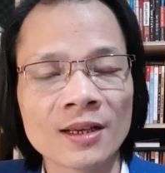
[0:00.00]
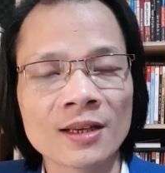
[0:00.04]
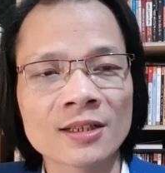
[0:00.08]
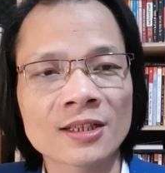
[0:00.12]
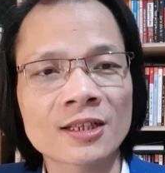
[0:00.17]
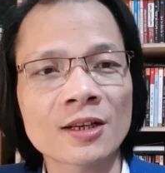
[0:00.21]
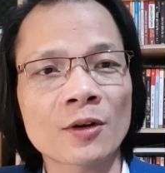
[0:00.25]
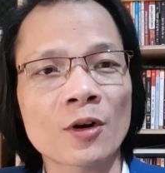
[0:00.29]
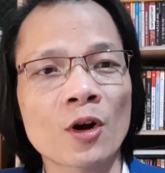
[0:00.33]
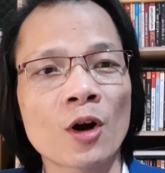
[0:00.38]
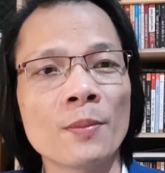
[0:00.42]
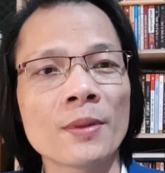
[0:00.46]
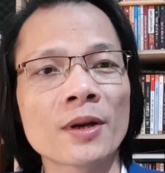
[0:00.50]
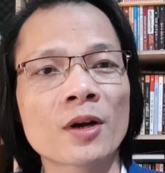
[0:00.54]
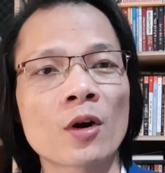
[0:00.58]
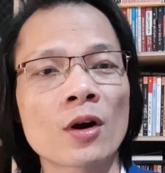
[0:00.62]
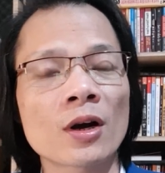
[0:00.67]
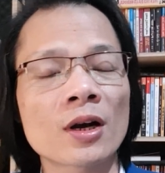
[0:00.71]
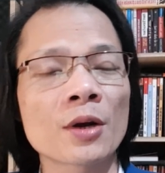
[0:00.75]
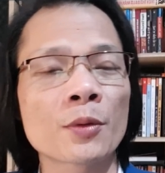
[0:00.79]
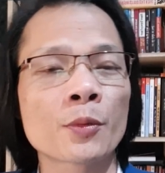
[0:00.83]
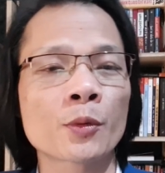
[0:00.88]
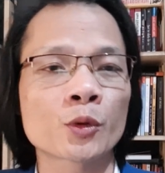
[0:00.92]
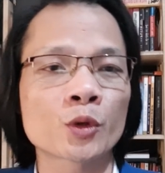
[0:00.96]
Sau đó mới có
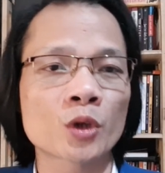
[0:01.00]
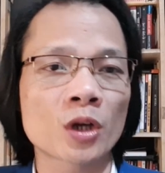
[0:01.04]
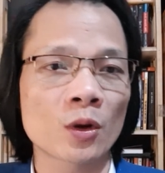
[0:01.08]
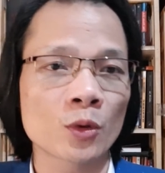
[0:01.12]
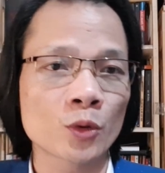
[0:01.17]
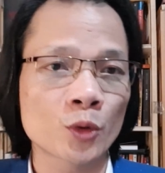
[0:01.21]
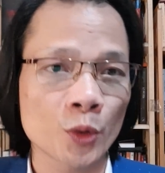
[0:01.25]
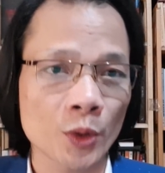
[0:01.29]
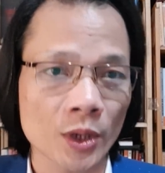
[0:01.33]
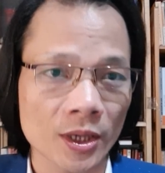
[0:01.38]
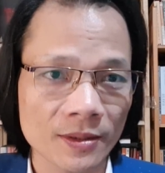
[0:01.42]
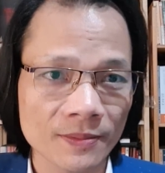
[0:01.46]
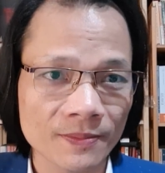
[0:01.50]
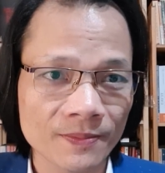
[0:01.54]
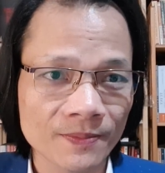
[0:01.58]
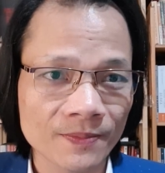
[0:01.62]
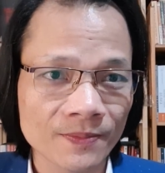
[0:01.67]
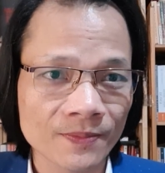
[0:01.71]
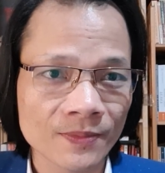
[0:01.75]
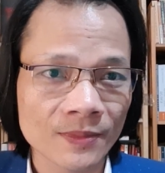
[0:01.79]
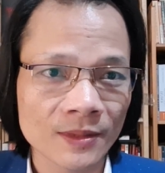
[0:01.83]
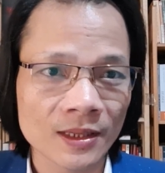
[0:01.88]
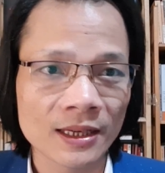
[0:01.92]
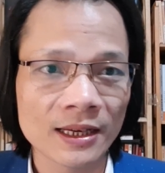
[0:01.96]
câu, câu chuyện
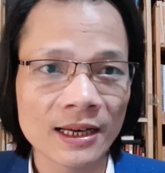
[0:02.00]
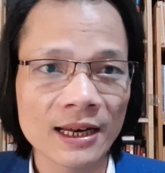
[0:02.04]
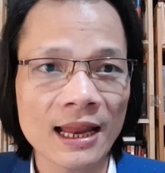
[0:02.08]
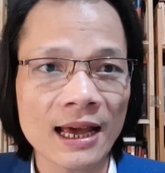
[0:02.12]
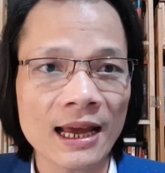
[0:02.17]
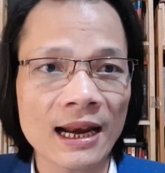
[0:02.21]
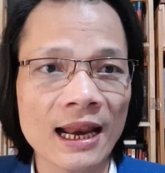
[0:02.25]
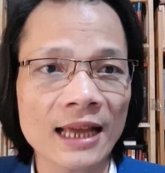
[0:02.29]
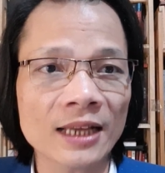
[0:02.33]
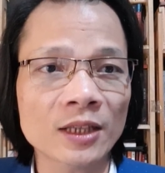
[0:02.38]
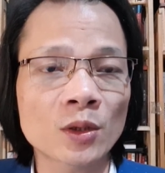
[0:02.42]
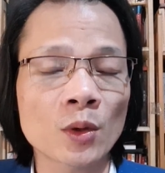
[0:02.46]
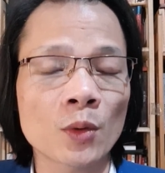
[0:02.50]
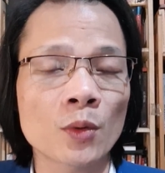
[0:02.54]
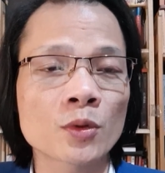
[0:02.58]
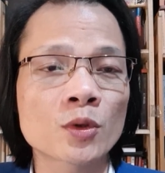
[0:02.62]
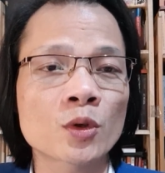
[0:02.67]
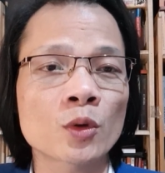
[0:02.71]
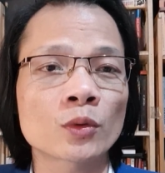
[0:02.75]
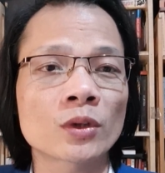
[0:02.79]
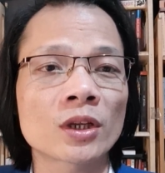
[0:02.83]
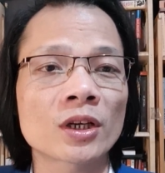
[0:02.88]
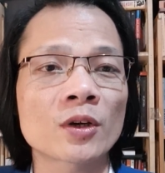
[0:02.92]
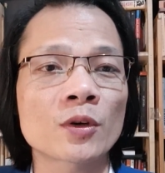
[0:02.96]
là lãnh tụ
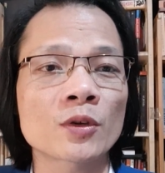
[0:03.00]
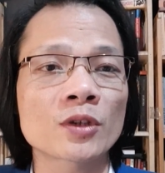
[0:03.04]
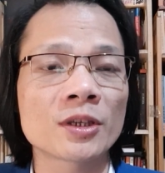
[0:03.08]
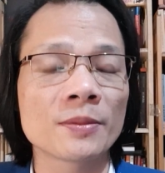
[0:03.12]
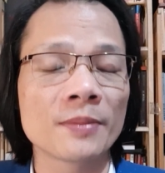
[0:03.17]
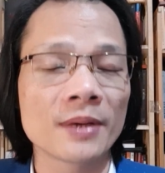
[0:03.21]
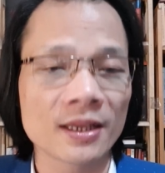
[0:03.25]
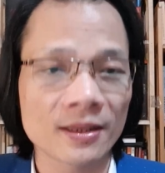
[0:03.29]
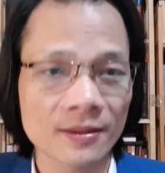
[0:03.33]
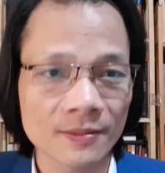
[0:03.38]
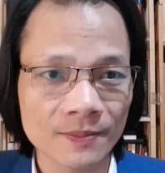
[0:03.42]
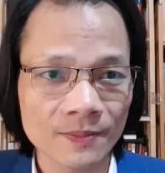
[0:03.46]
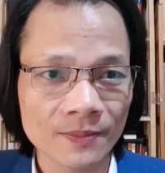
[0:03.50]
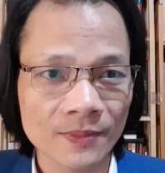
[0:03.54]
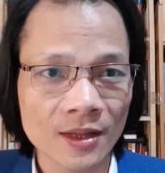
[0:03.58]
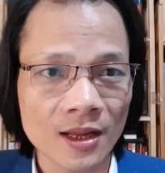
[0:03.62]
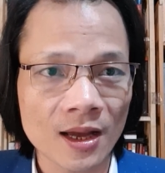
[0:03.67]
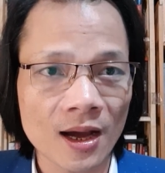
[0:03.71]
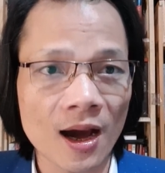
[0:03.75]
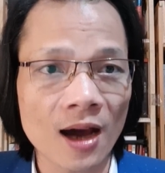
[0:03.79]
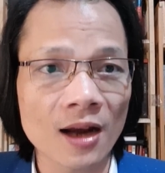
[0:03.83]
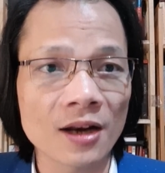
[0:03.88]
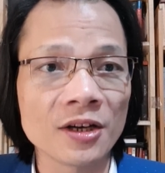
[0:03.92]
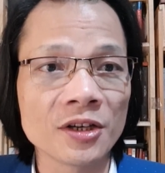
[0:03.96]
Chủ tịch Hồ Chí Minh,
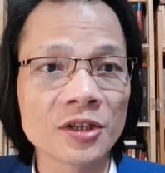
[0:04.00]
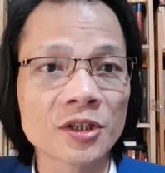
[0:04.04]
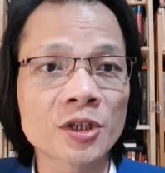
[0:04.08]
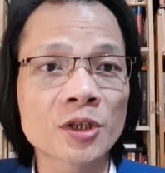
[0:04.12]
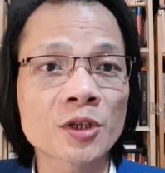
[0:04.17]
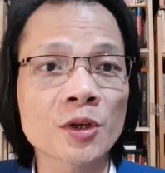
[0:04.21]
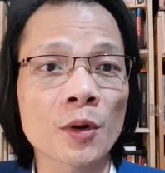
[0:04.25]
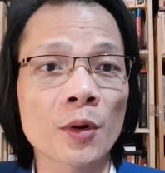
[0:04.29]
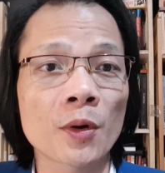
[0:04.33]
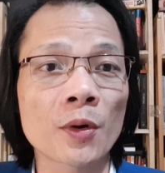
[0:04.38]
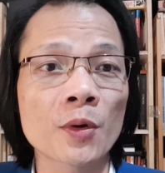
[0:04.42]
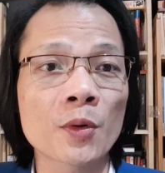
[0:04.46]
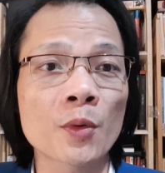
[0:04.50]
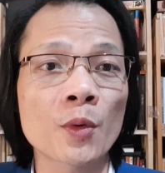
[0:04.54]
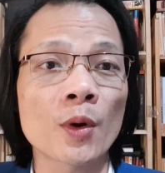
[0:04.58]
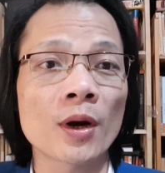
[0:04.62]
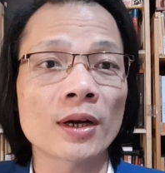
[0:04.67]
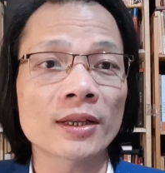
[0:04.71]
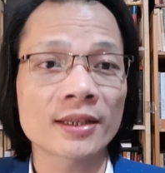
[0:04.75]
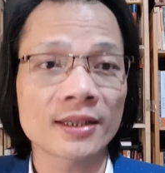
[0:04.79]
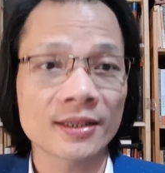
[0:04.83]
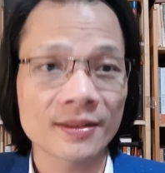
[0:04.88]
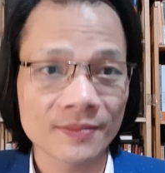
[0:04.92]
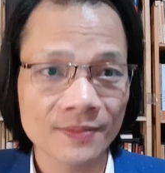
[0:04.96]
ẩn số
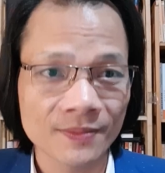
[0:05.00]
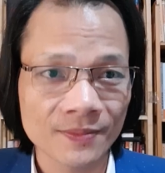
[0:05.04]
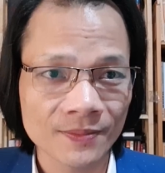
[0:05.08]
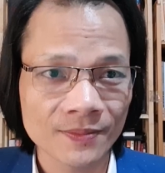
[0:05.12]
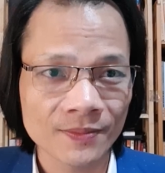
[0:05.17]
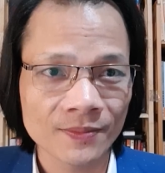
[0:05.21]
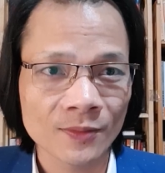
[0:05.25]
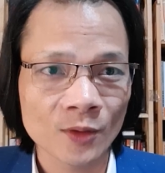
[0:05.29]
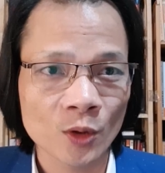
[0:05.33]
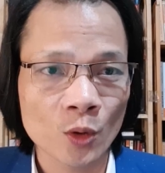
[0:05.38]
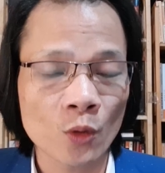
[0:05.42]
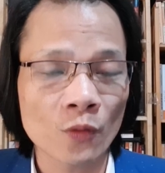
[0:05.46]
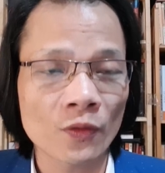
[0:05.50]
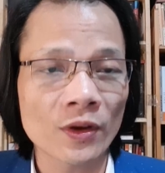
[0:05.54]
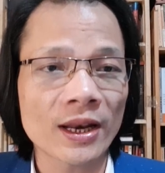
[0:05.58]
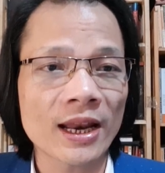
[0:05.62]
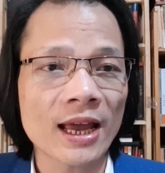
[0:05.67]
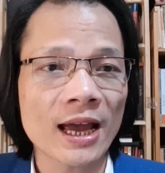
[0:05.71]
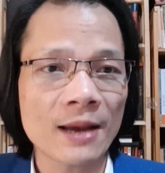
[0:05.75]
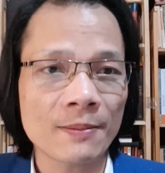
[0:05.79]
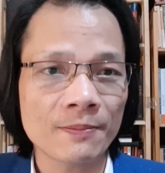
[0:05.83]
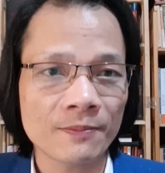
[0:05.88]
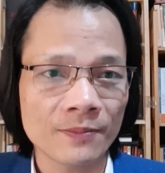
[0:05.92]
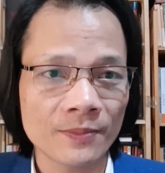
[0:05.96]
của, của Việt
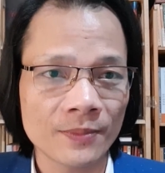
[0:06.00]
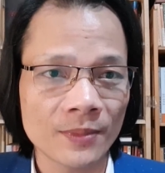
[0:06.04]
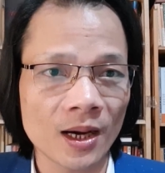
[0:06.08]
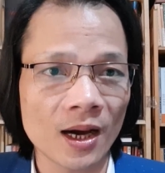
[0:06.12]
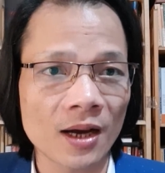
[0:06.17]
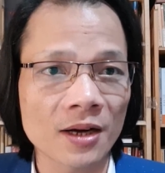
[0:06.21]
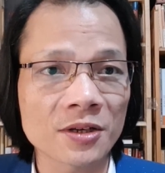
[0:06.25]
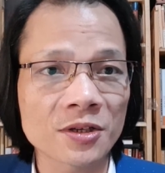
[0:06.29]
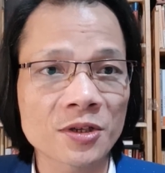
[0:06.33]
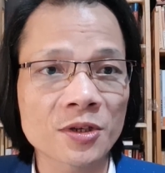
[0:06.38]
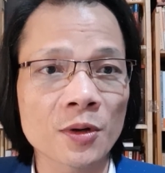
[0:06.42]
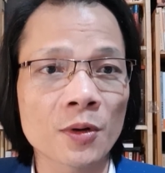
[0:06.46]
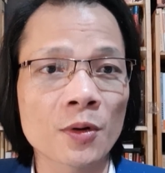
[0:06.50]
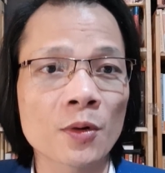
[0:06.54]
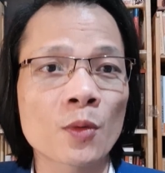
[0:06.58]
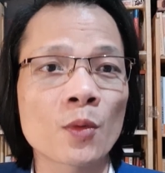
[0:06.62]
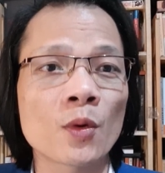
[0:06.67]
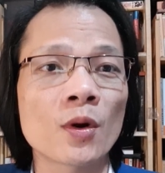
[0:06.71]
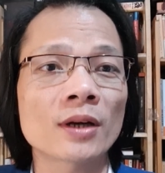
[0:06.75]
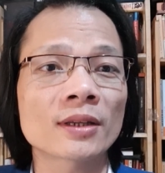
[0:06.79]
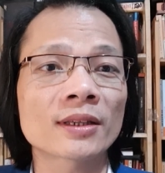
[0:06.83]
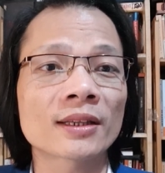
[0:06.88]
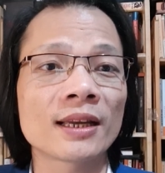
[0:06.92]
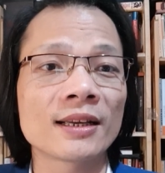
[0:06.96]
Nam, ẩn số
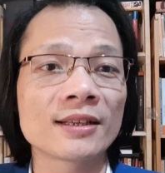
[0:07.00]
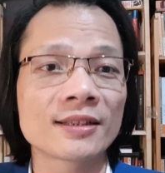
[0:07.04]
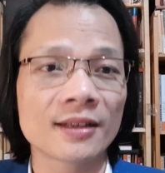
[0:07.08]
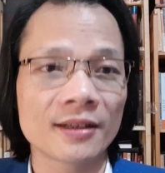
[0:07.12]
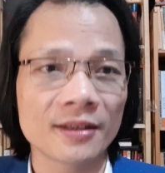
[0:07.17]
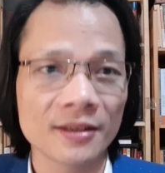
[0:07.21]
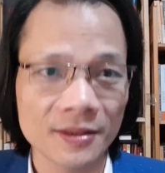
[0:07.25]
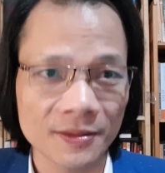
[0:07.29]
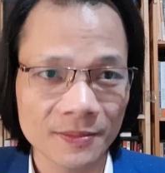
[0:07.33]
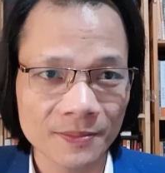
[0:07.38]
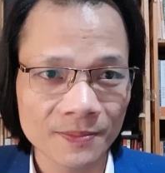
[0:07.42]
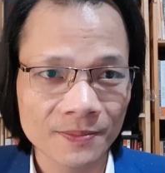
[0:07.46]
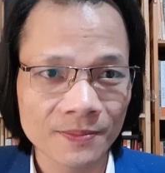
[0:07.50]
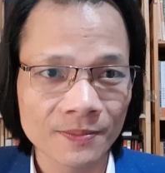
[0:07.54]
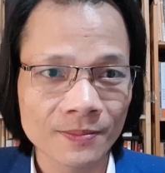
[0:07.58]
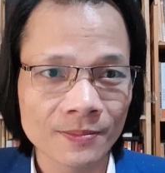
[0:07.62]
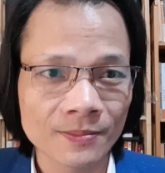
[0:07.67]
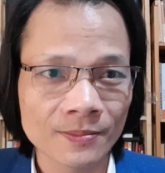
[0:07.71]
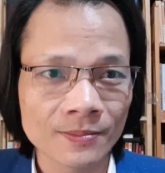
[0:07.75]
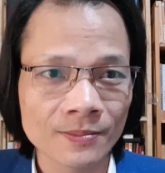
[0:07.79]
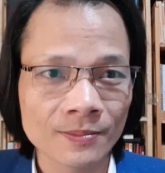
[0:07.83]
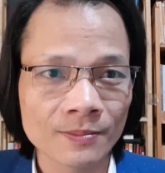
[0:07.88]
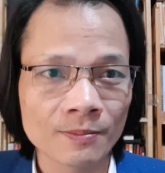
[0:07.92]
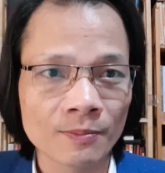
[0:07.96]
của thế giới,
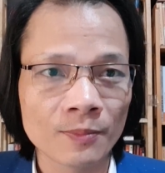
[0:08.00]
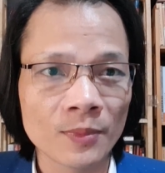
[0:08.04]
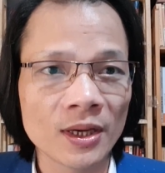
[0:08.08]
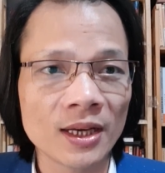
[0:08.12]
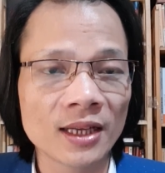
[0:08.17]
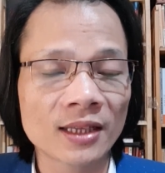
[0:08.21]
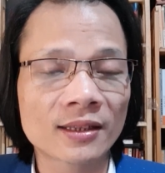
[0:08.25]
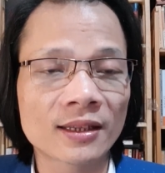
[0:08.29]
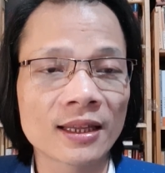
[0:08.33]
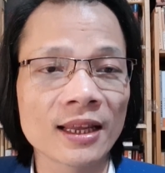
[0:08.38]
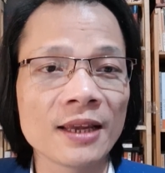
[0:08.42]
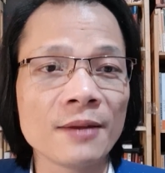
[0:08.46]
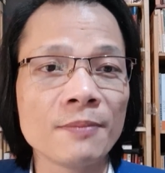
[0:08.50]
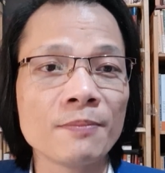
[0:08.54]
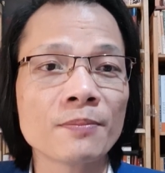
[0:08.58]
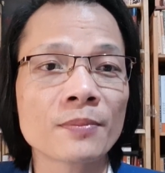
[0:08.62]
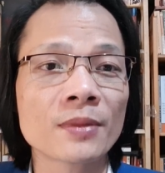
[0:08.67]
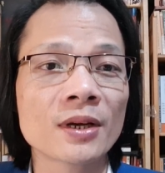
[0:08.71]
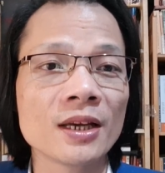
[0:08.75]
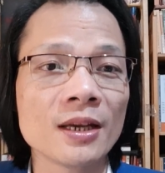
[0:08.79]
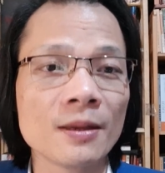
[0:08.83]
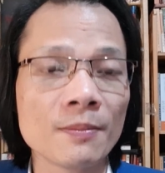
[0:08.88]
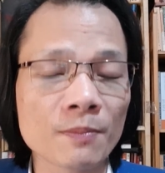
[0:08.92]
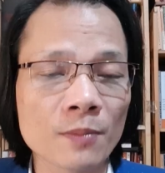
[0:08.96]
mới đi tìm
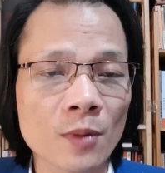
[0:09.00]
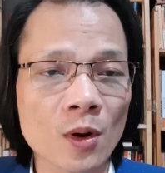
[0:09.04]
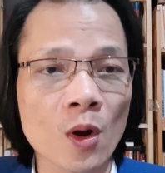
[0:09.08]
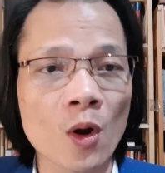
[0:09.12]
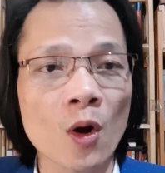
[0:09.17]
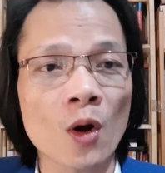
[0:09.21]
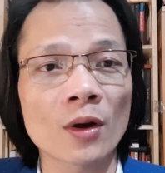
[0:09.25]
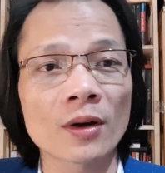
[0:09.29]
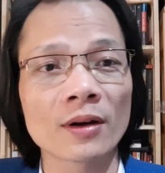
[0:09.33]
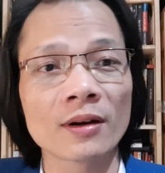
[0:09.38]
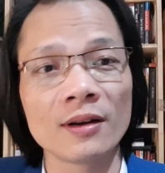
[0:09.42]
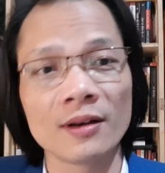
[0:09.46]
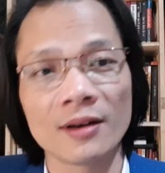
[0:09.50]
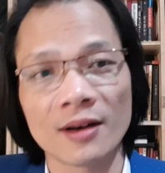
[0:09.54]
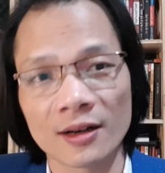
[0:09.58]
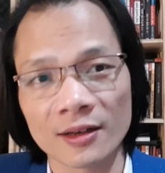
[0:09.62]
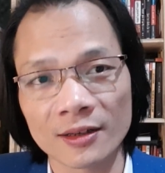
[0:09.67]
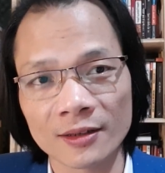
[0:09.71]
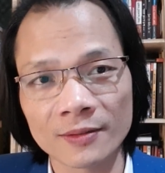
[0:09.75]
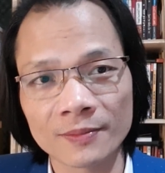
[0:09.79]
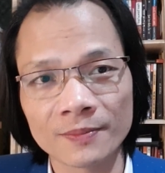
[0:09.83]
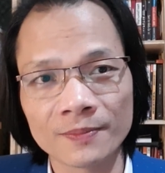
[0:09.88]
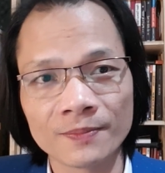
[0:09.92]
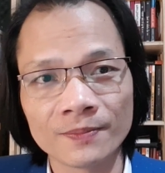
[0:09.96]
kiếm con đường.